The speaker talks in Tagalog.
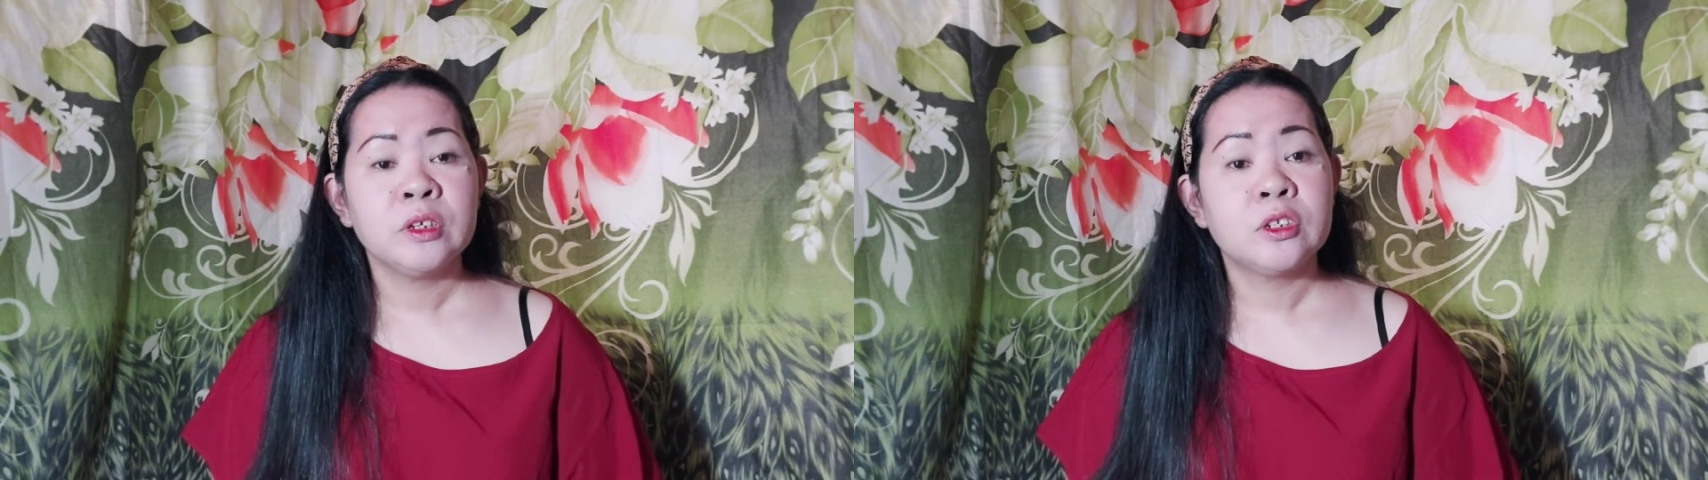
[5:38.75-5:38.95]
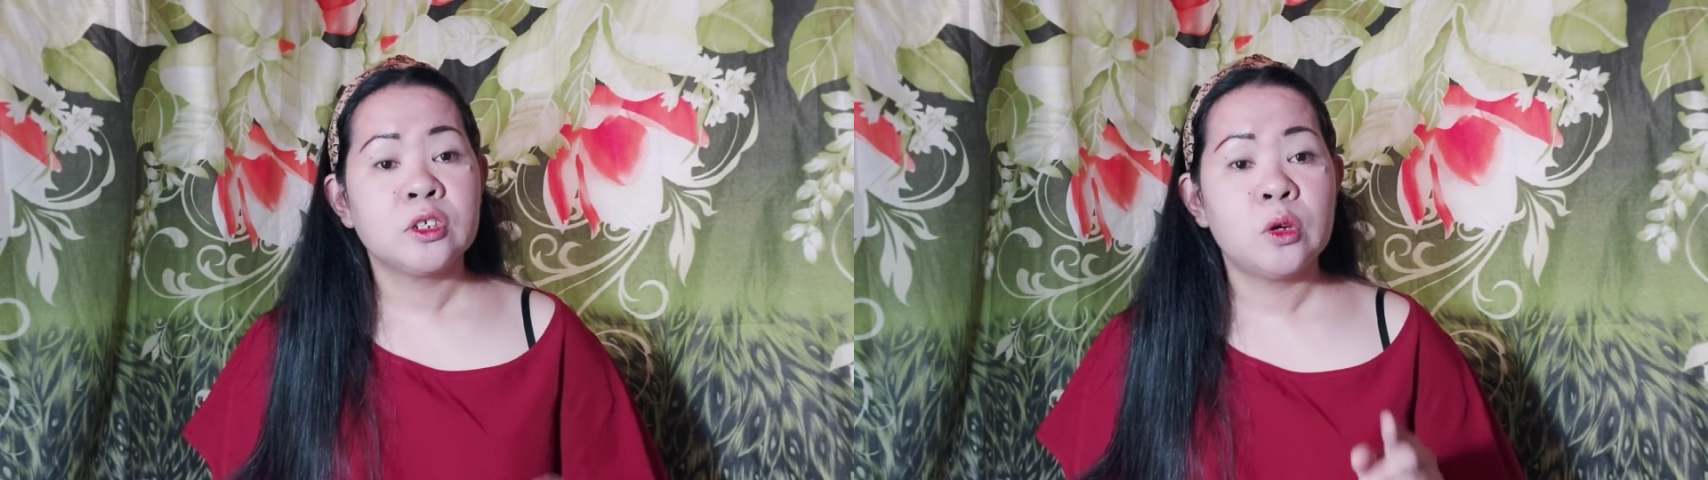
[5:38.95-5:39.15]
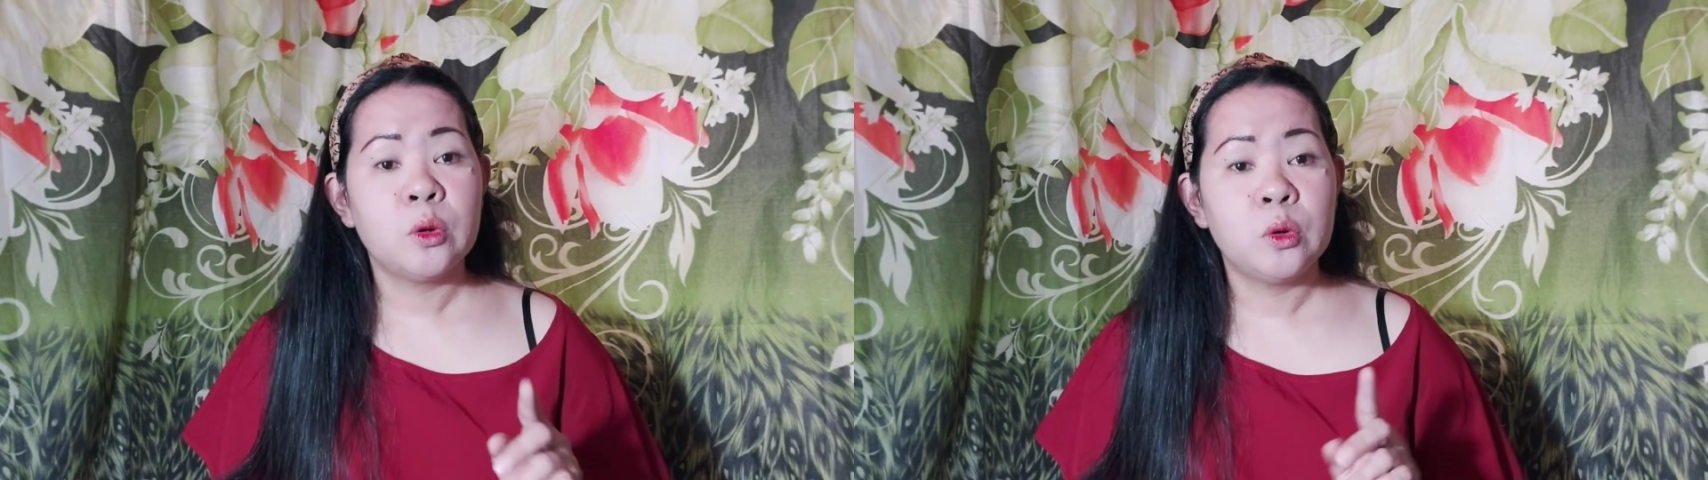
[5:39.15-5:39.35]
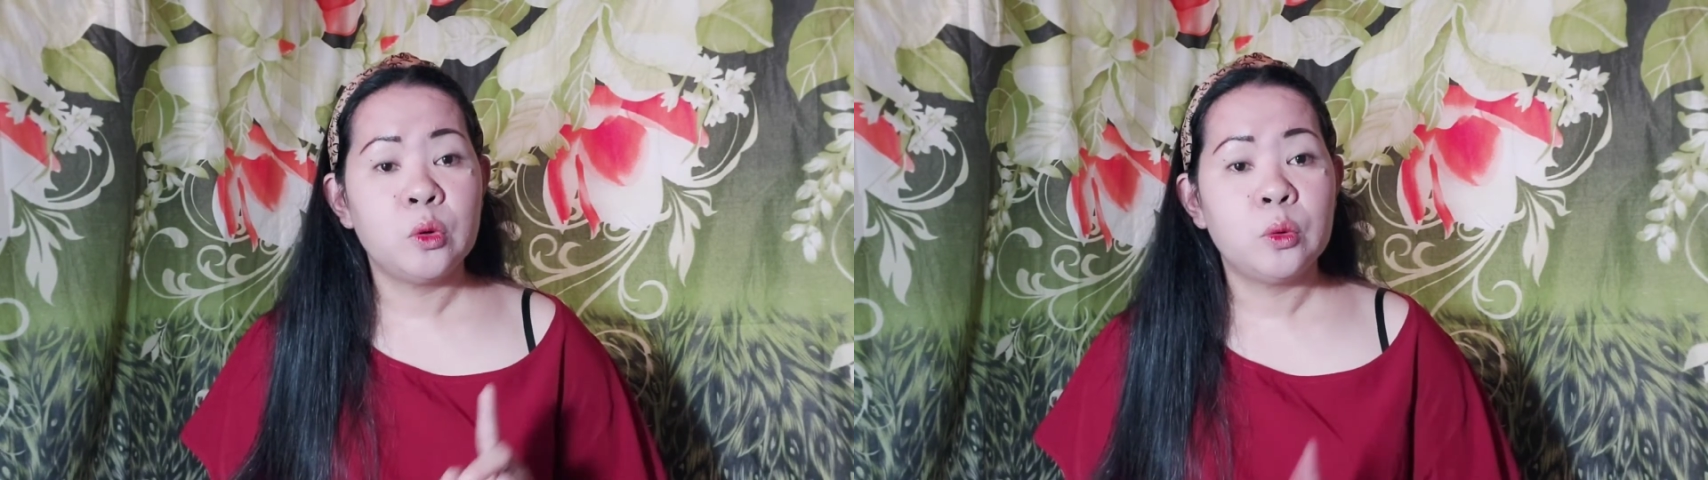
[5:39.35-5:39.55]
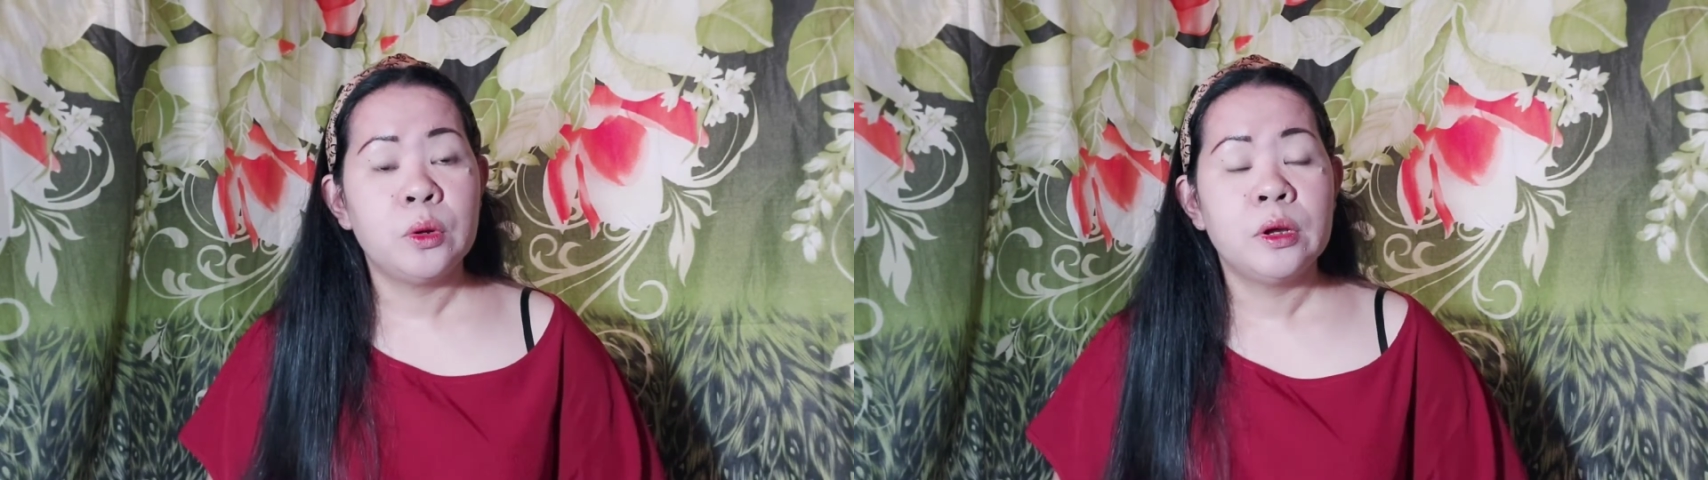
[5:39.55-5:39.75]
So
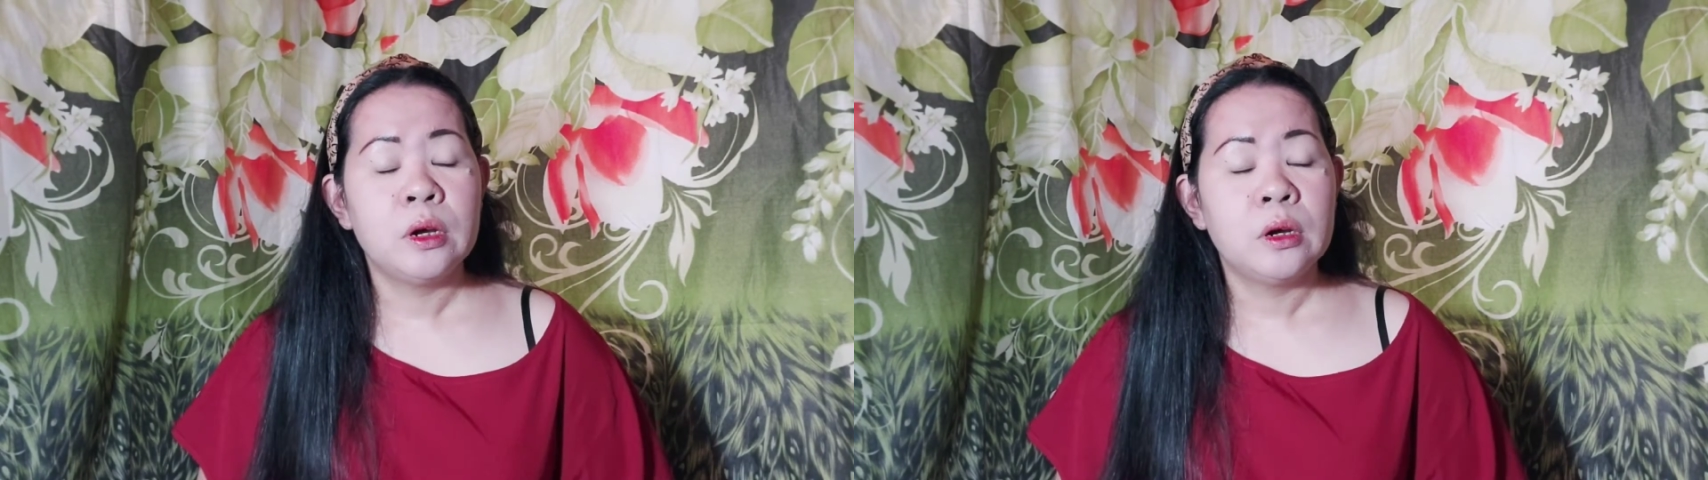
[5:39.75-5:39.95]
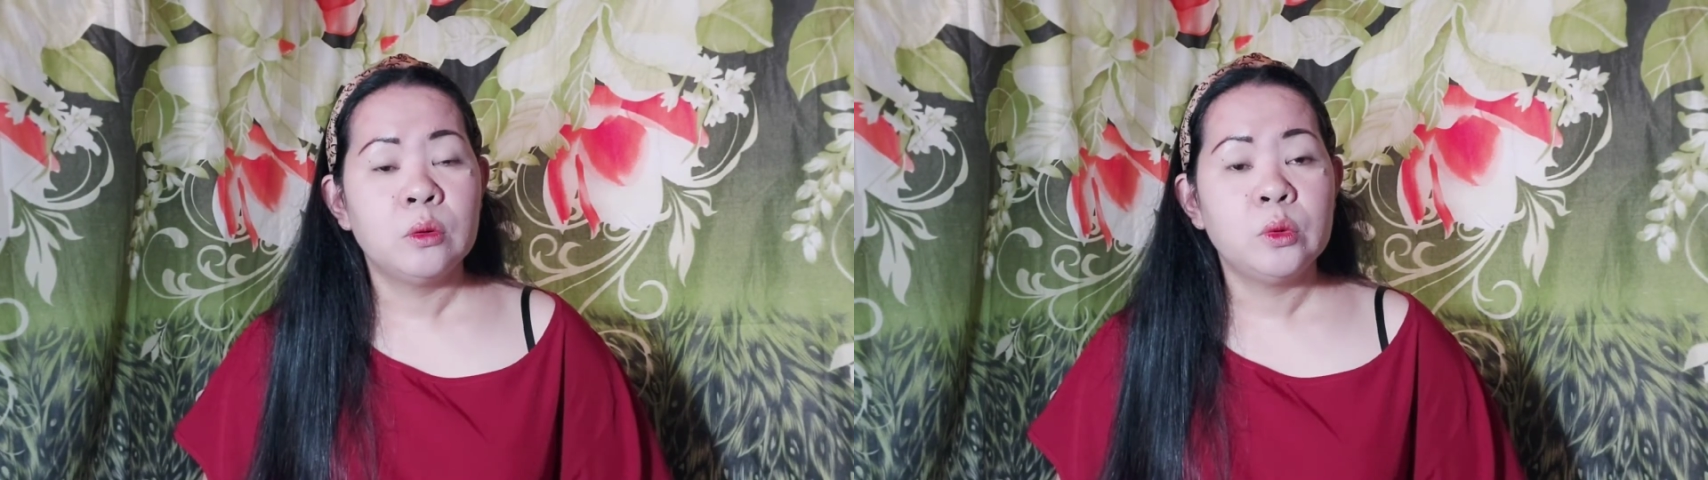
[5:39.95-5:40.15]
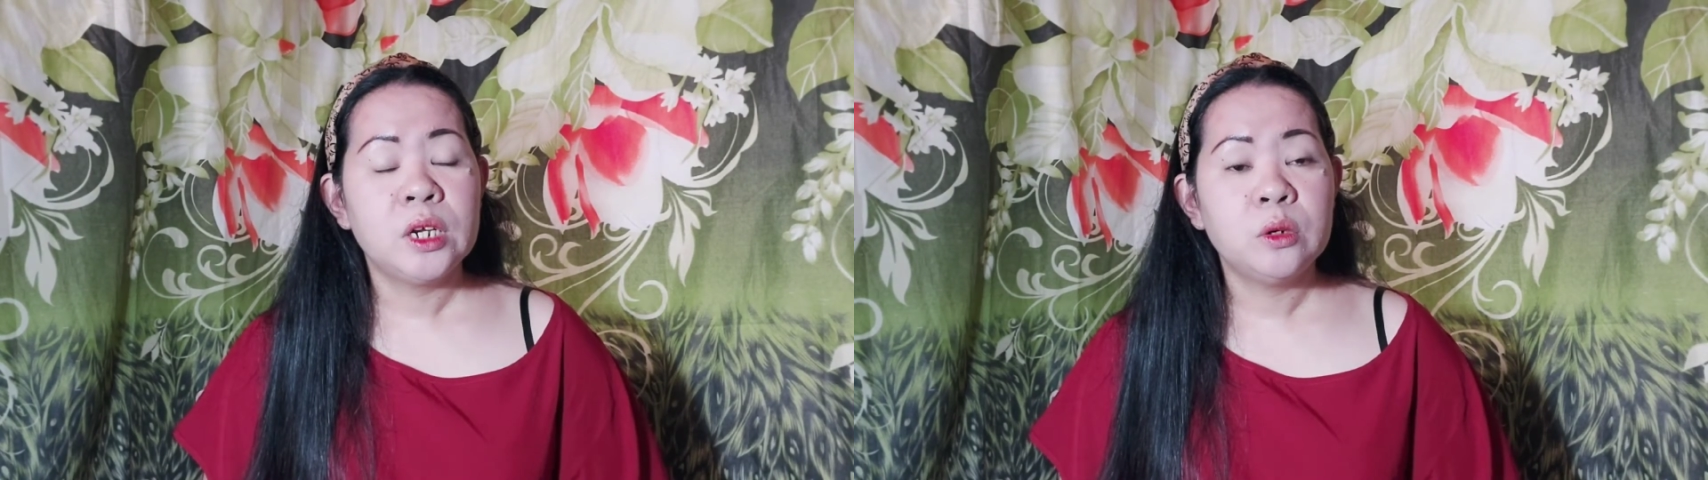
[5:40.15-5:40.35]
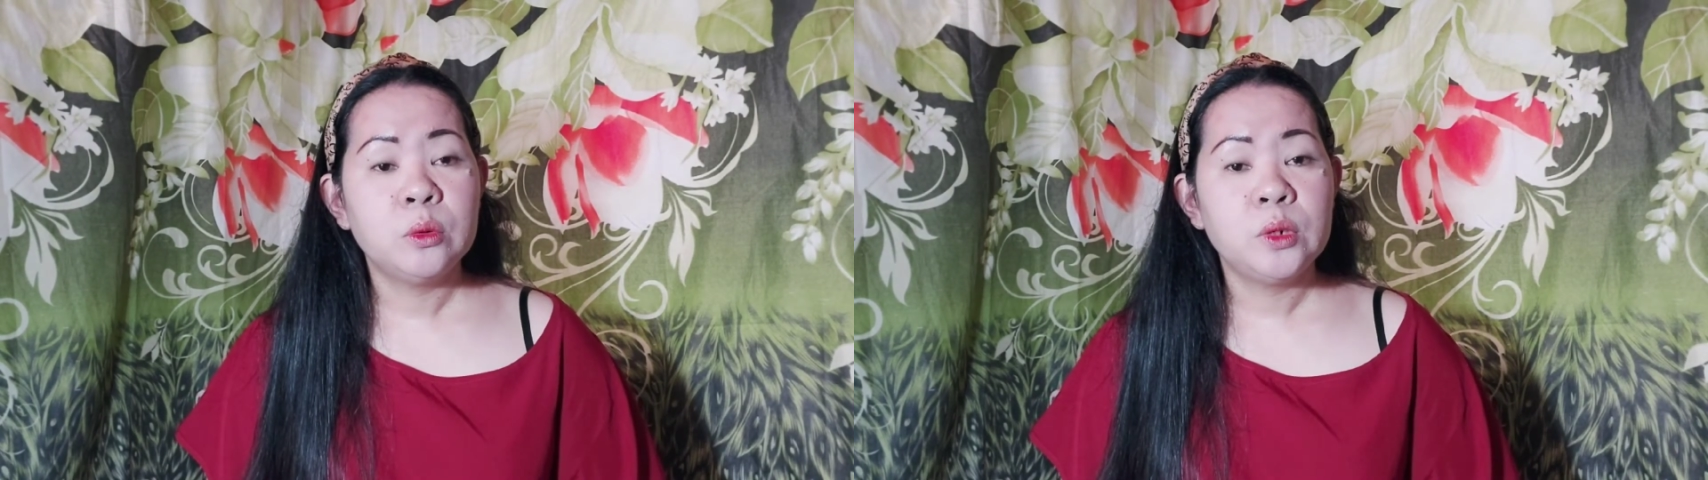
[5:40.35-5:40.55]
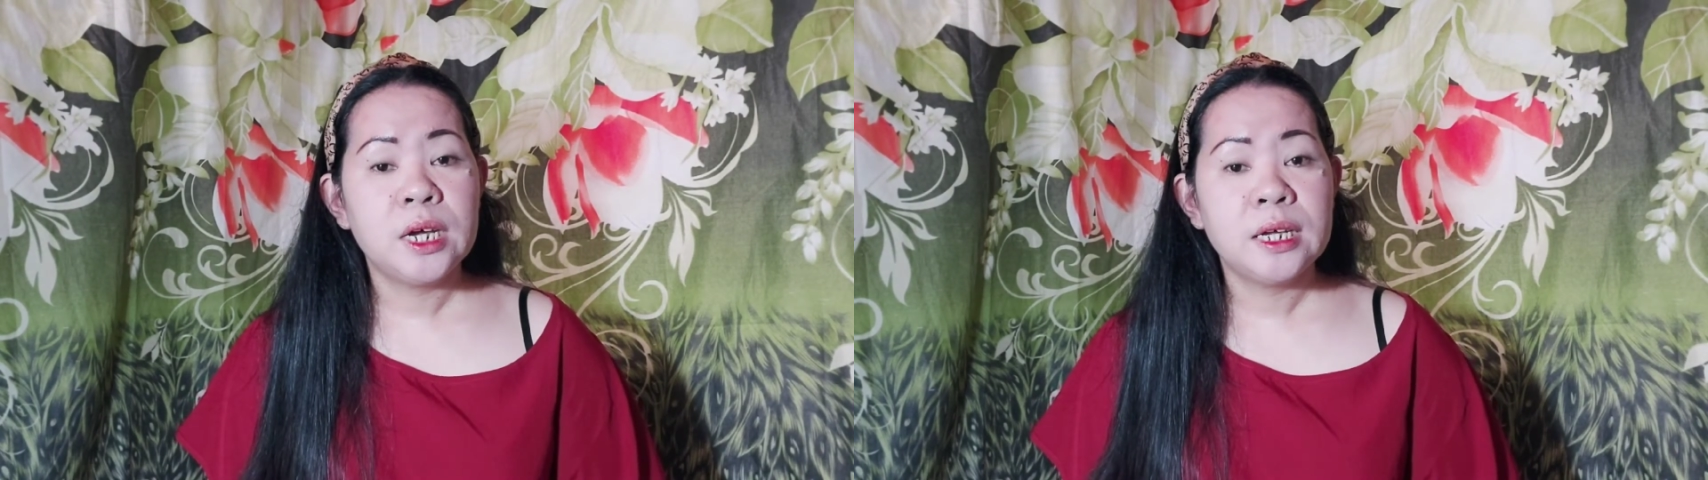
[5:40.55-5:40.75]

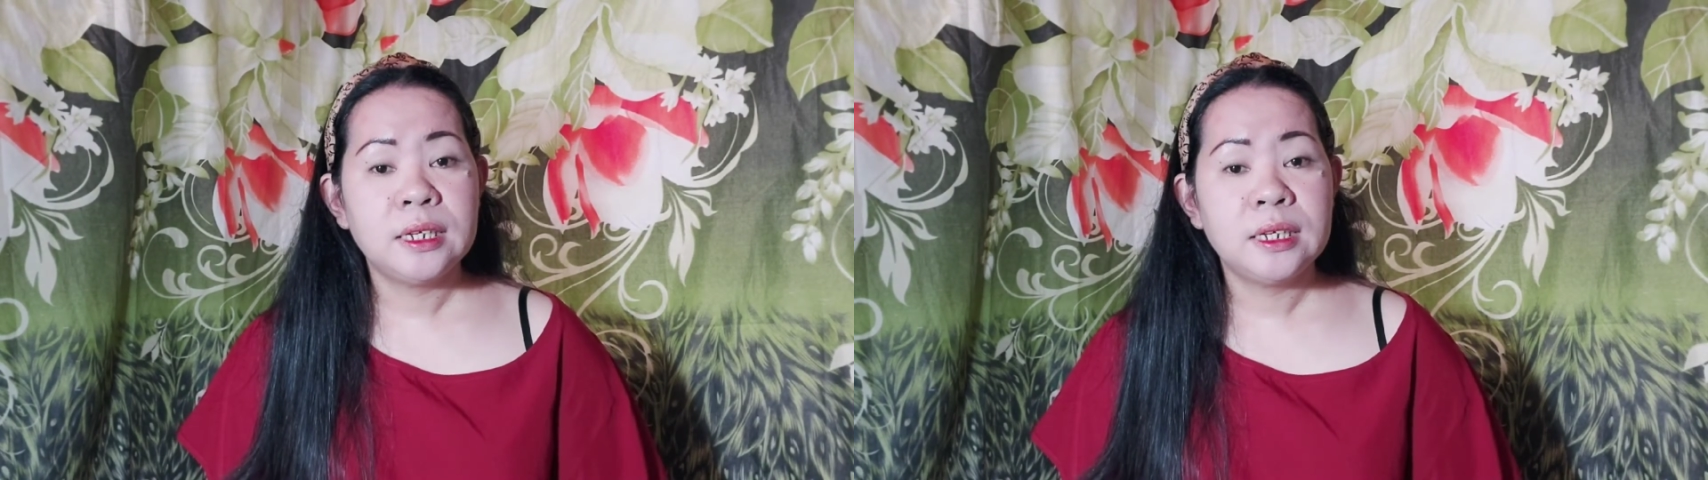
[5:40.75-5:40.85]
unang-una